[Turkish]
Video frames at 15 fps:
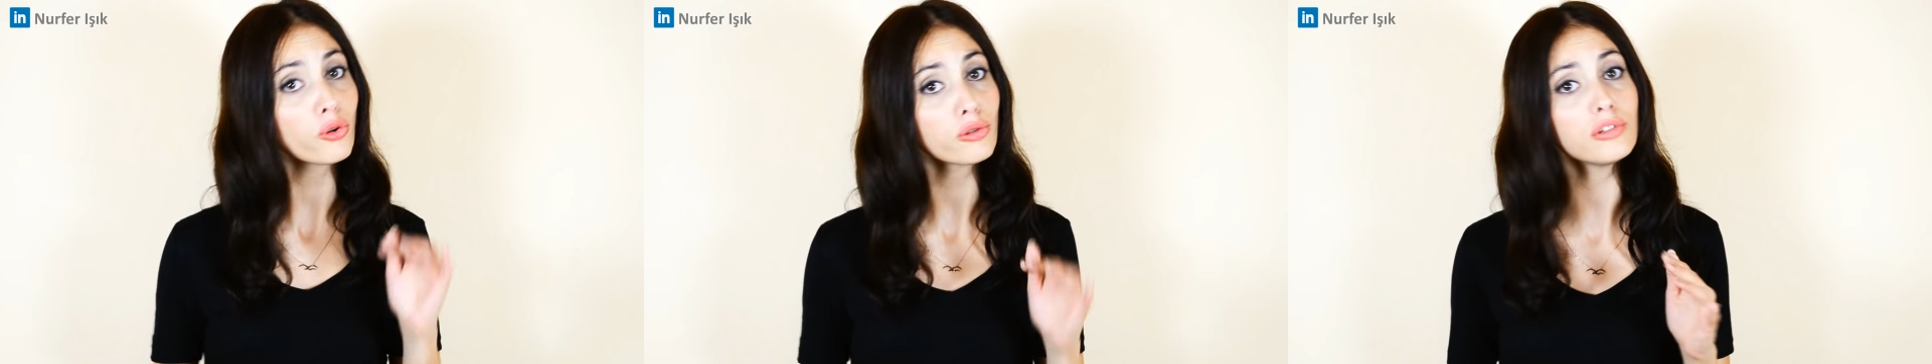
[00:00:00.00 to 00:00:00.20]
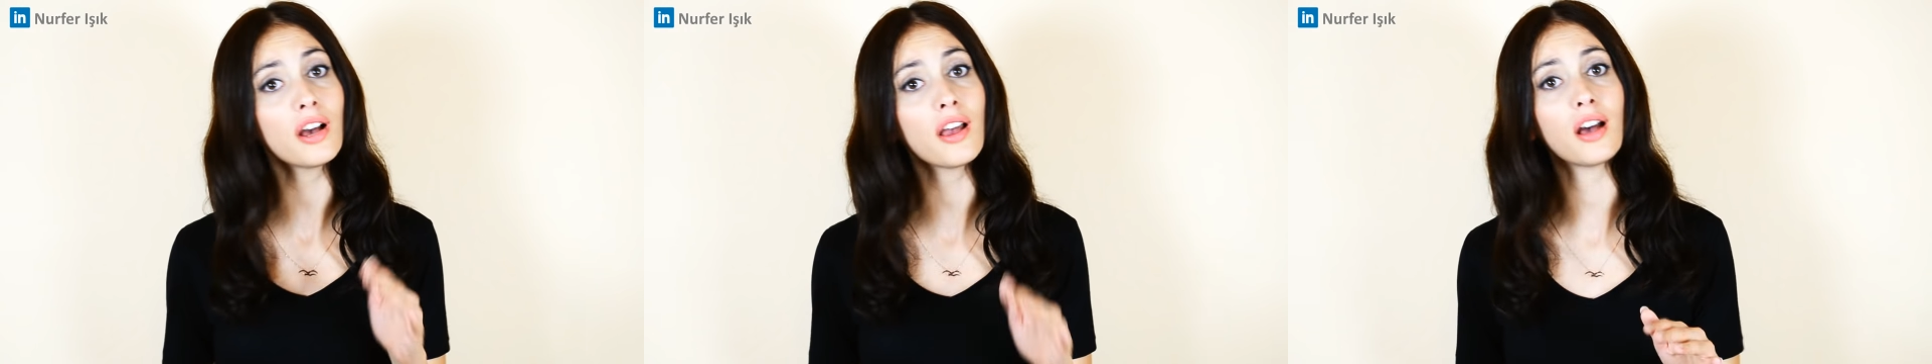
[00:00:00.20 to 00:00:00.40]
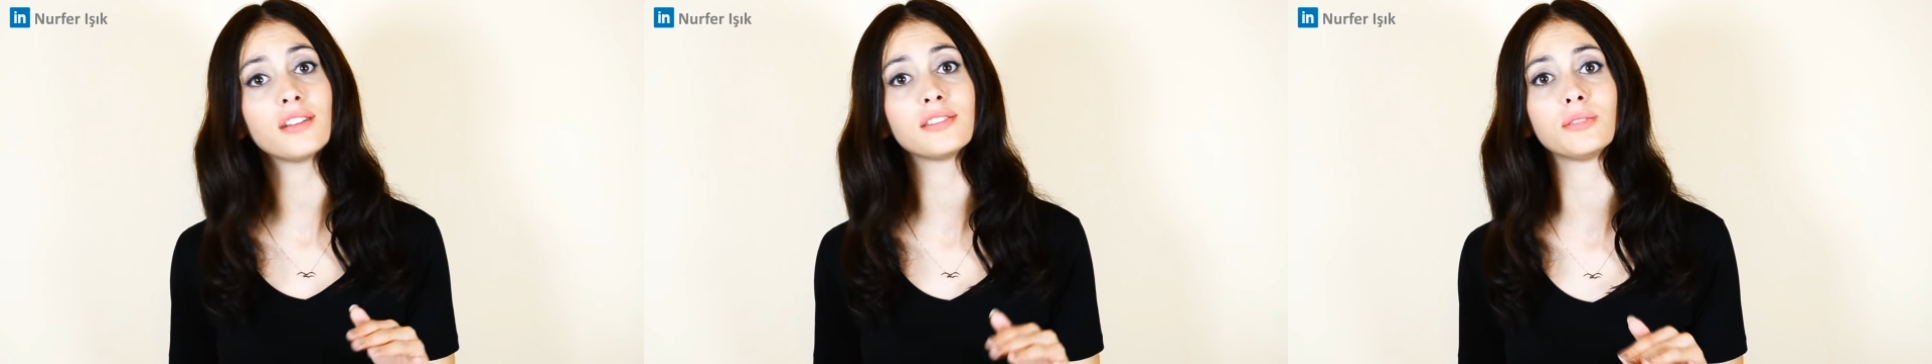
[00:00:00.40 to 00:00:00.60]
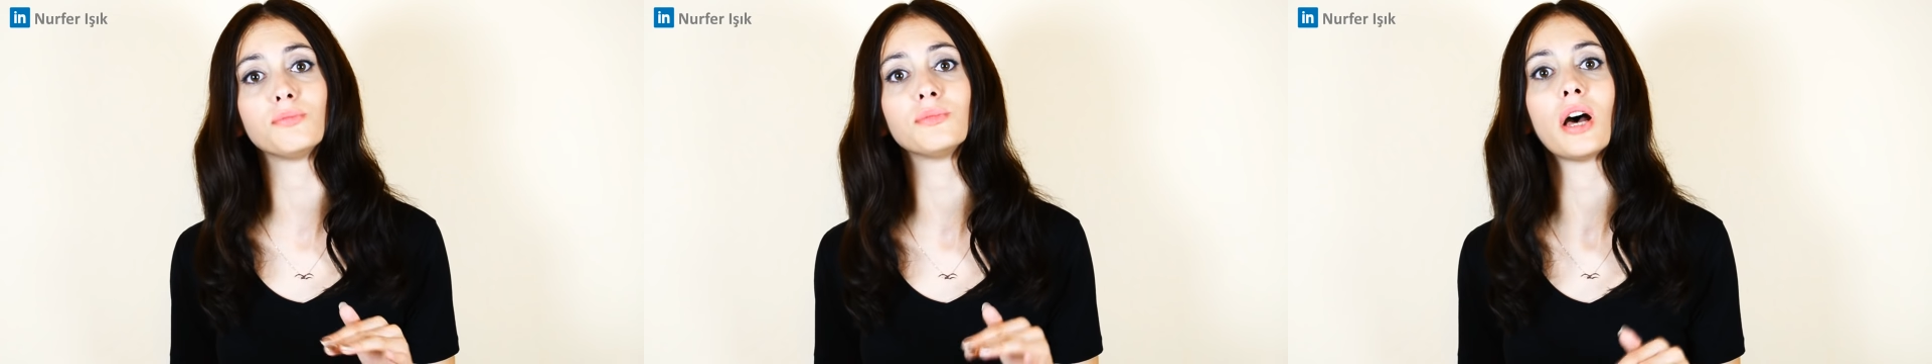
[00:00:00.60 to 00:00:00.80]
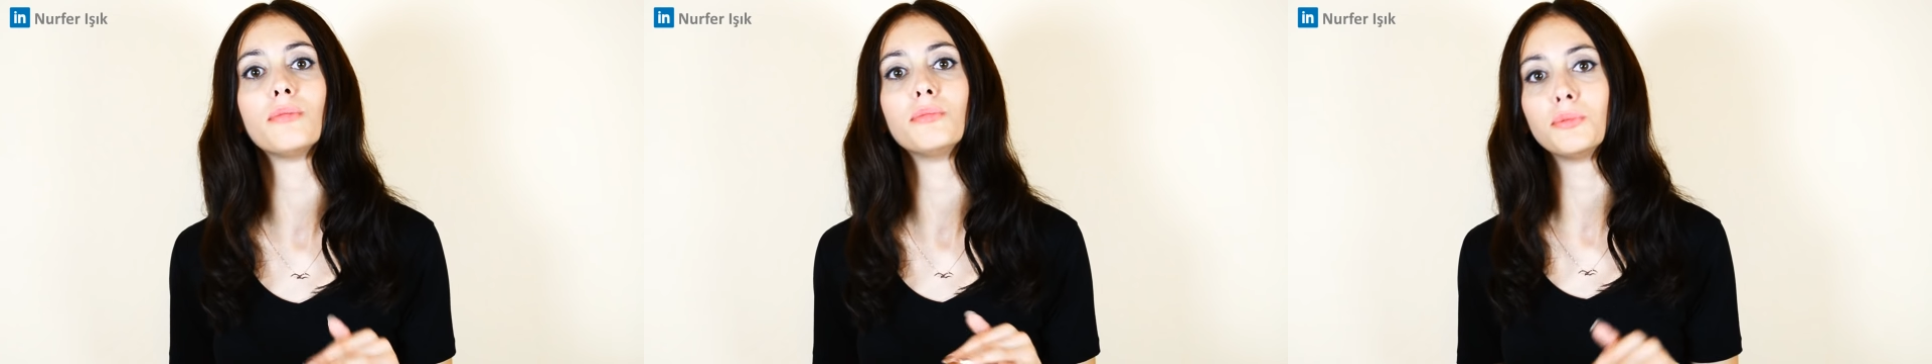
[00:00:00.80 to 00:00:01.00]
okul
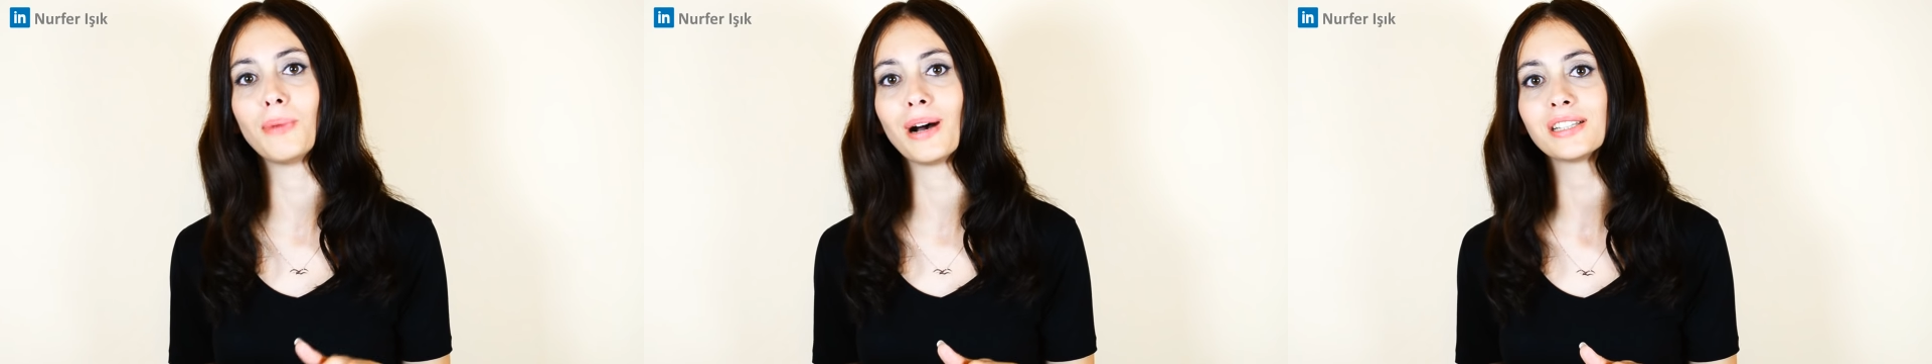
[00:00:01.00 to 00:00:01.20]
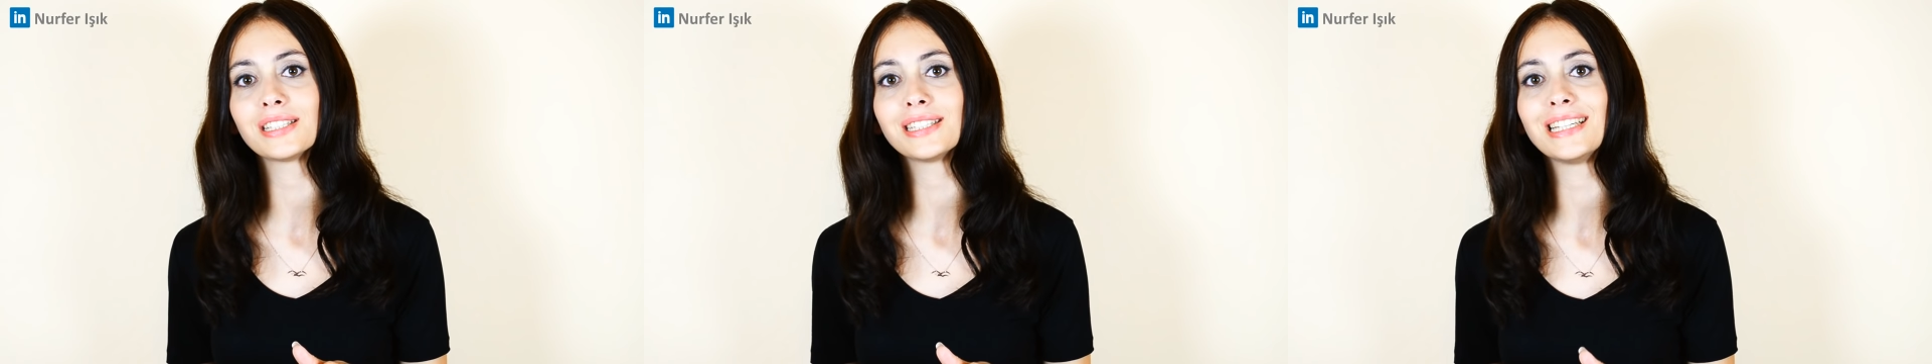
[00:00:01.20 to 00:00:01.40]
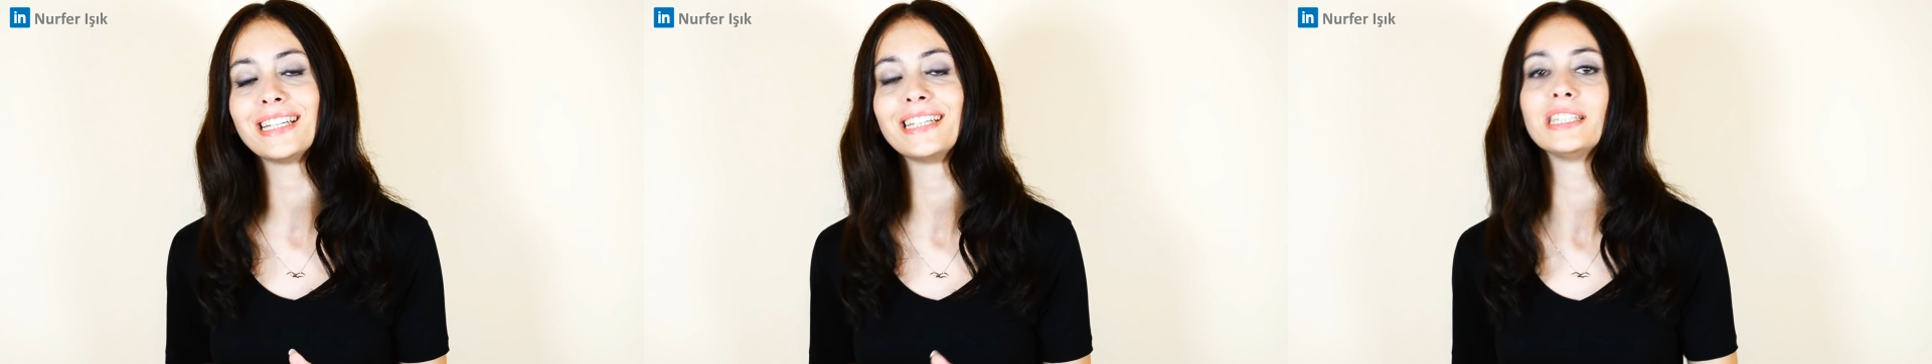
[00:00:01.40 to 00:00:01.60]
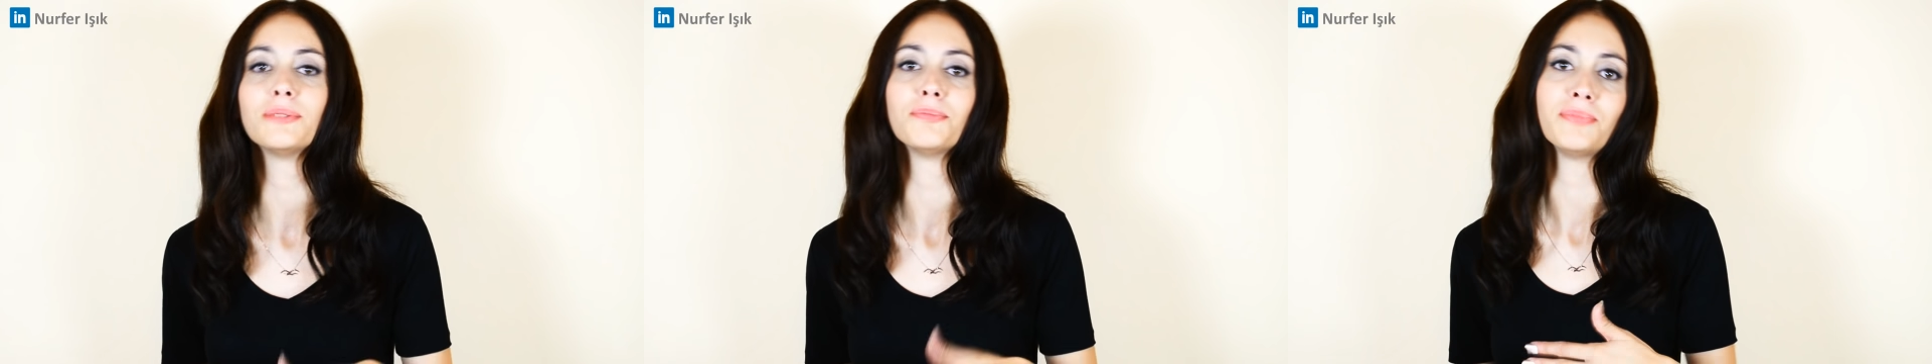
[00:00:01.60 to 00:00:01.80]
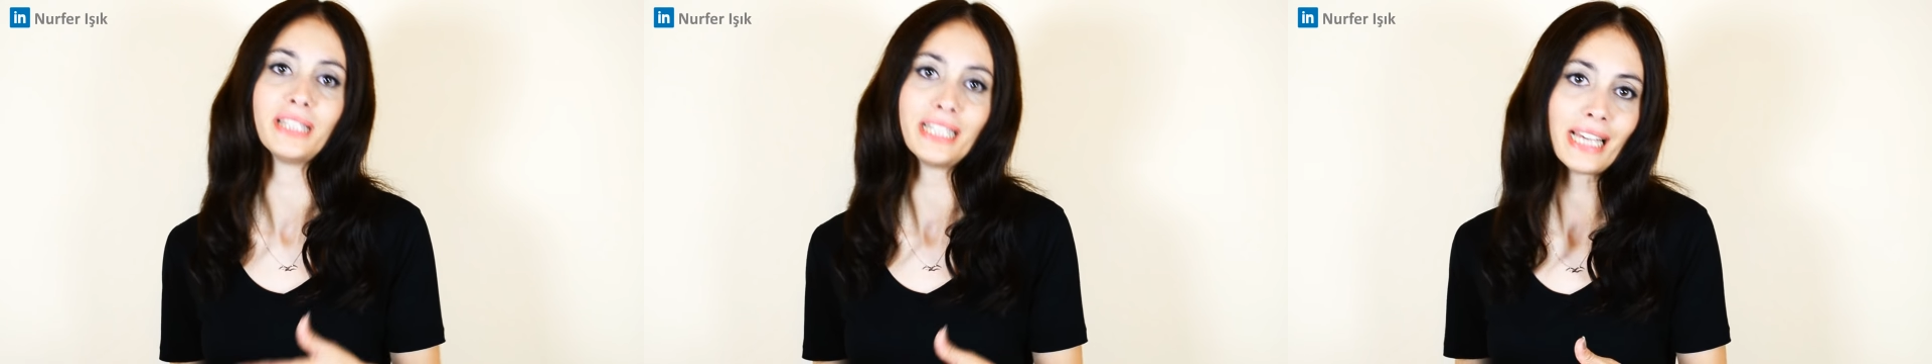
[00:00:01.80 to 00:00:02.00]
hayatımdan mı
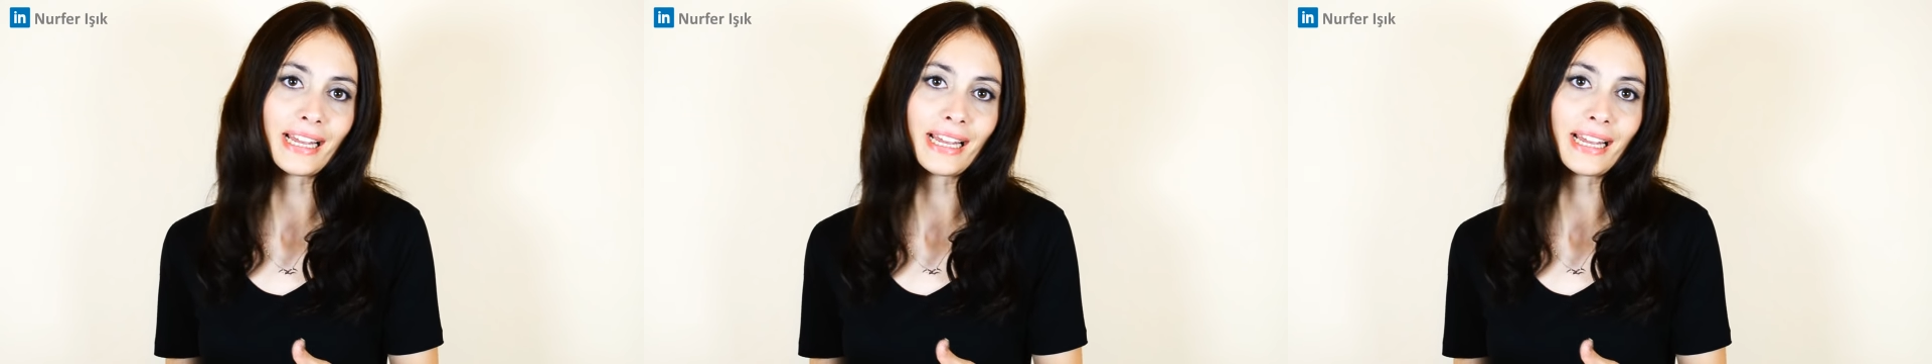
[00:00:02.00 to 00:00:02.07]
başlayayım